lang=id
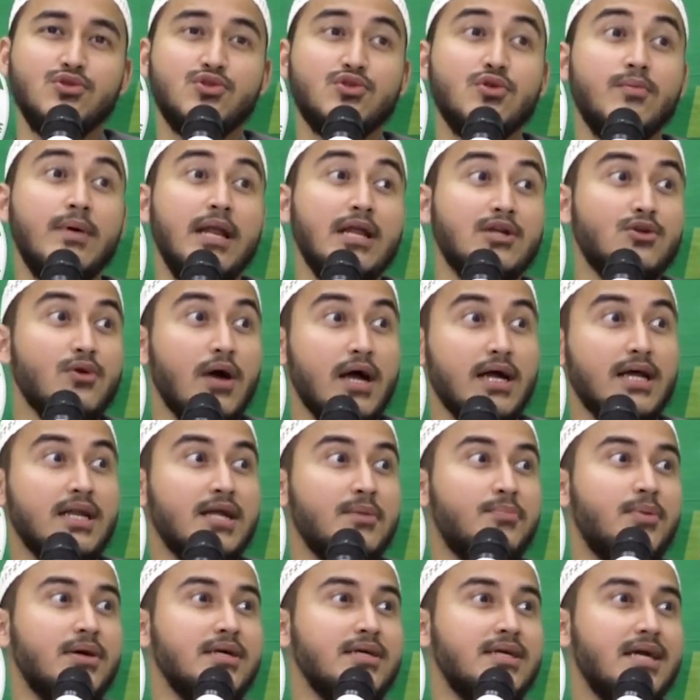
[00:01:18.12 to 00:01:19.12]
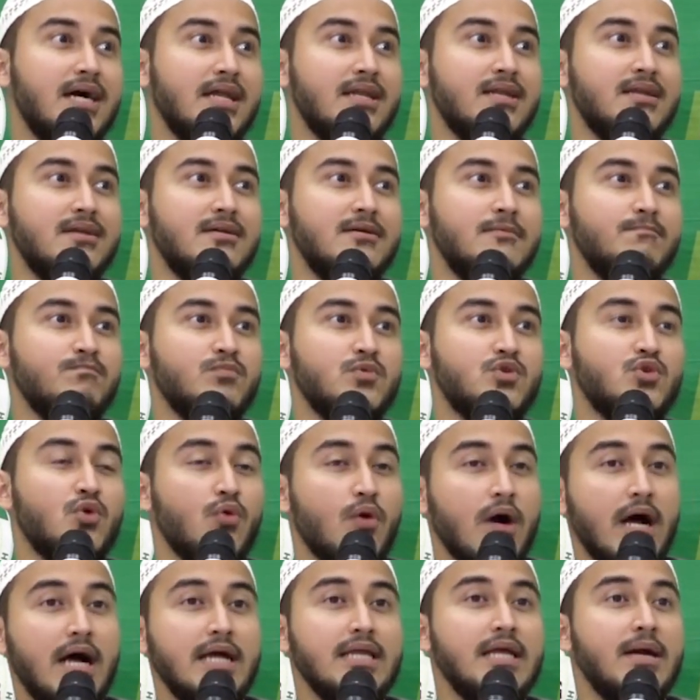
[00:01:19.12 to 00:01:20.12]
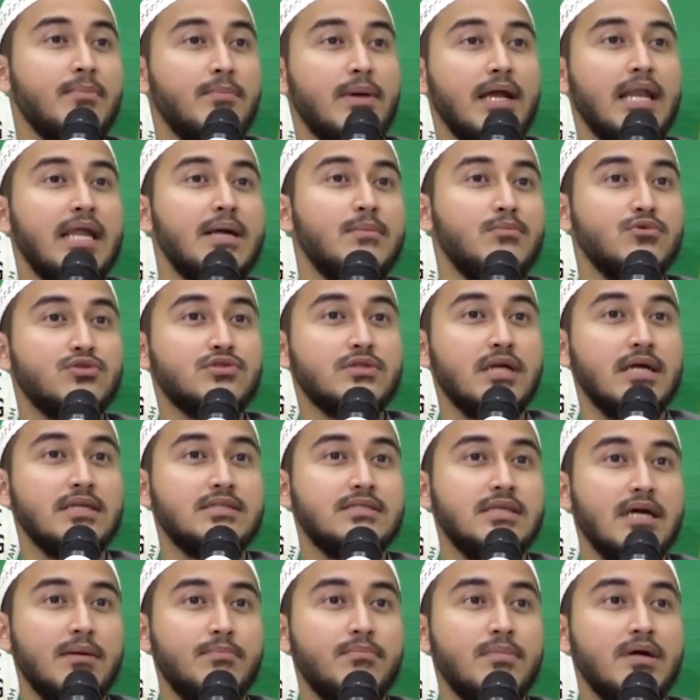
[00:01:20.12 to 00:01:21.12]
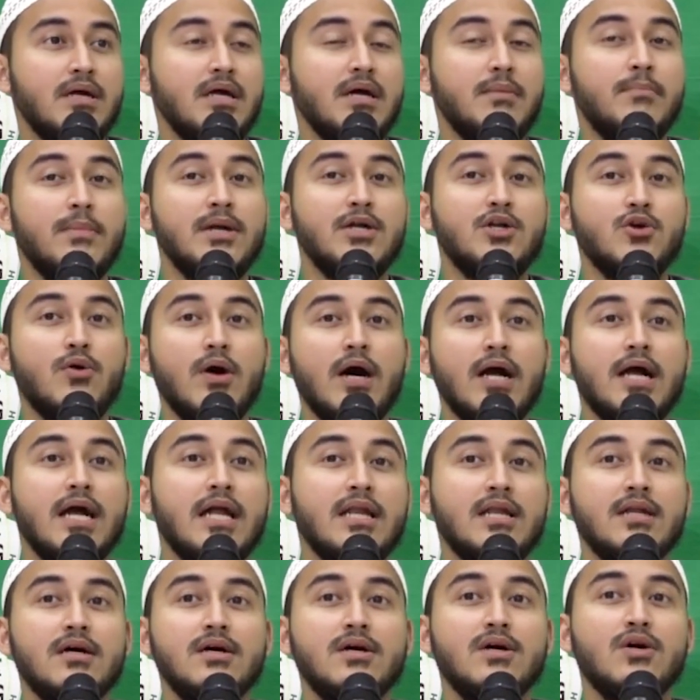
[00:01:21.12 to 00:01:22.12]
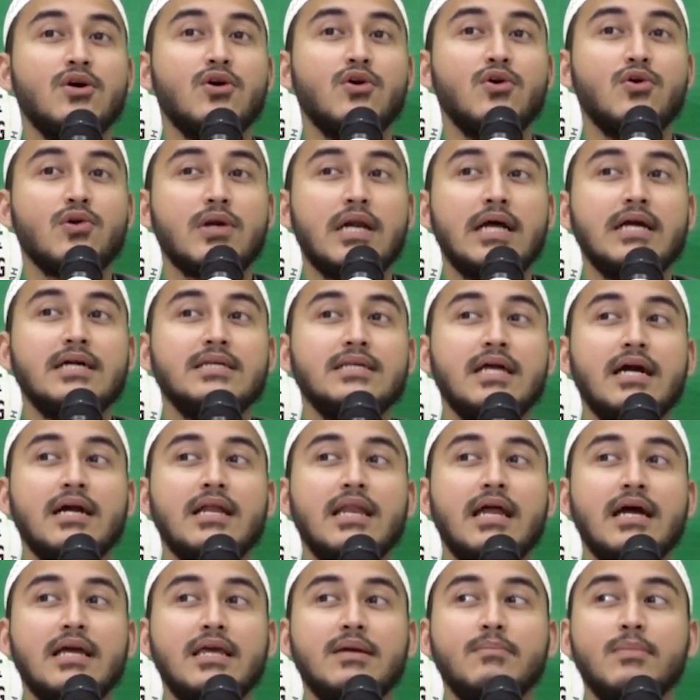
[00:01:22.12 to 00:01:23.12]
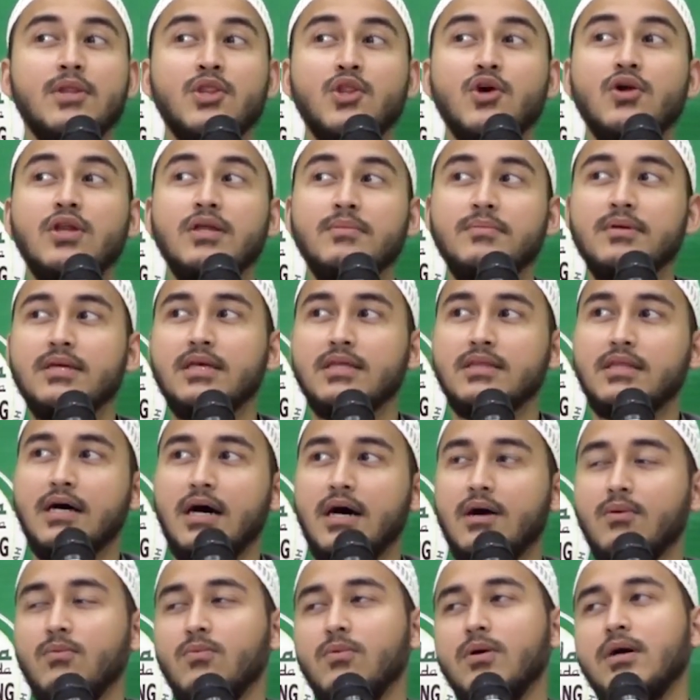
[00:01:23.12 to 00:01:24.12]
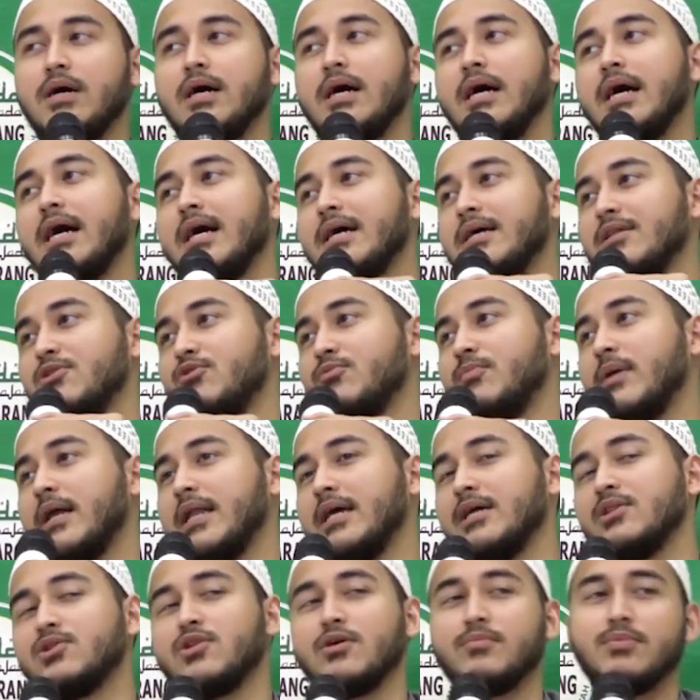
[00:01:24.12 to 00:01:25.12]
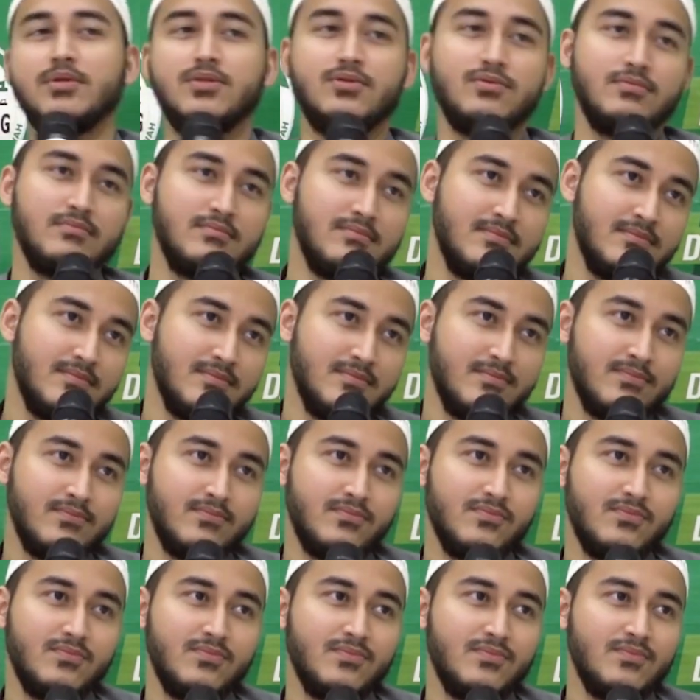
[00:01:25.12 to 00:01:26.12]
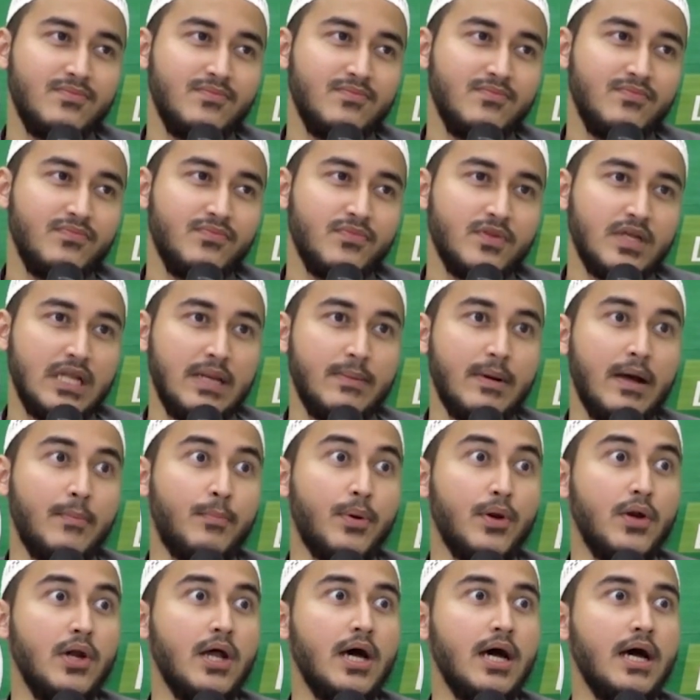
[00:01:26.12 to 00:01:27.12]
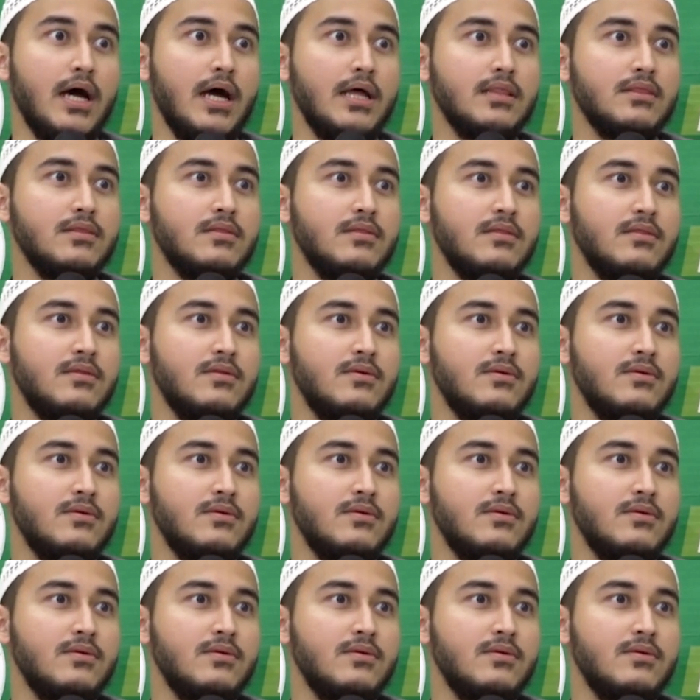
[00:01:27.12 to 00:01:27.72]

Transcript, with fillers: Justru malah doakan kebaikan. Doa yang paling mustajab mendoakan orang yang lagi mendolimi kita. Wah itu paling top itu. Kenapa? Berat,